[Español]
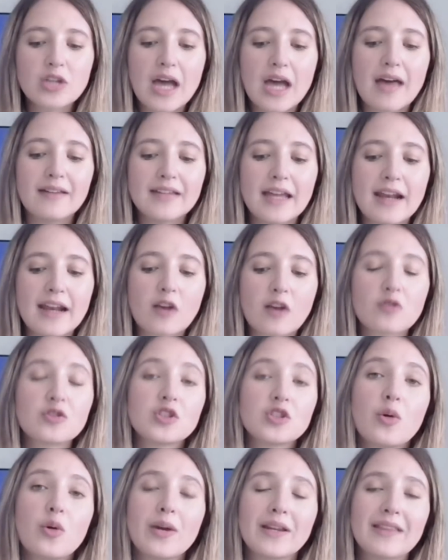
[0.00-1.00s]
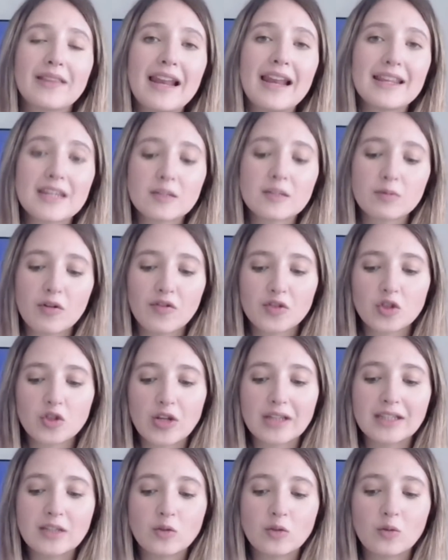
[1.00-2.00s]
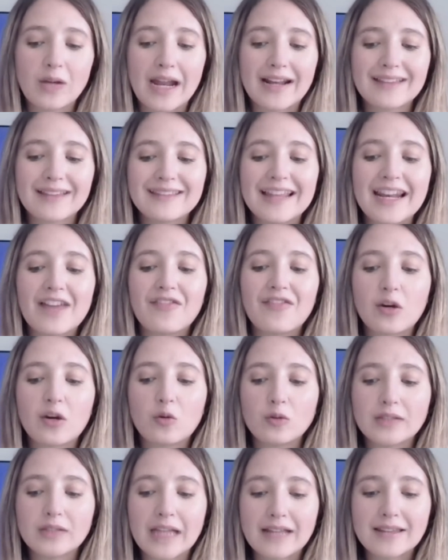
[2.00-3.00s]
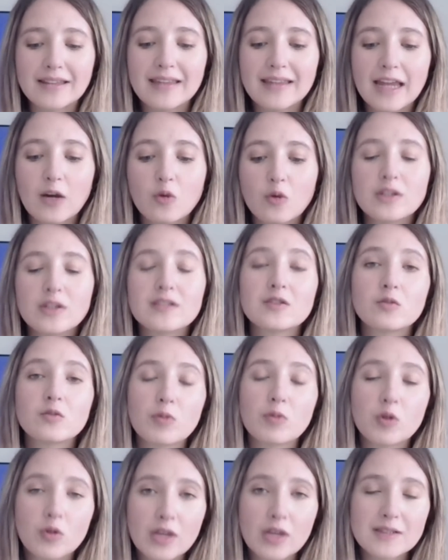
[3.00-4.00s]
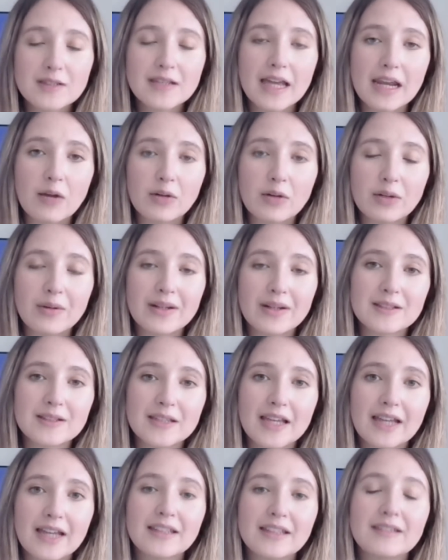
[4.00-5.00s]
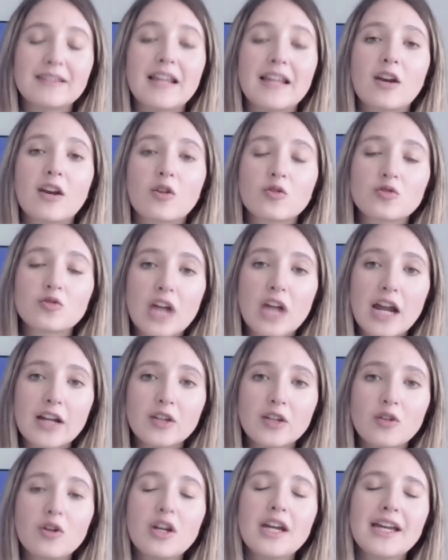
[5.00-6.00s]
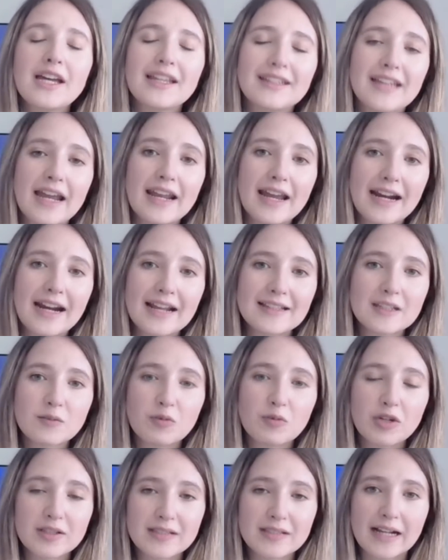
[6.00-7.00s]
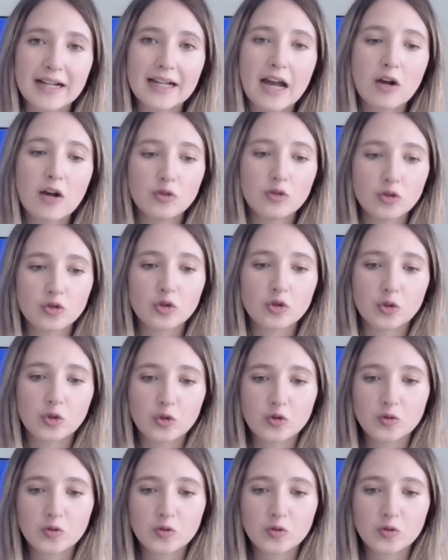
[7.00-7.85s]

a Diana Rocío Bernal, ella es profesora titular de la Facultad de Jurisprudencia de la Universidad del Rosario. Diana, gracias por estar acá con nosotros.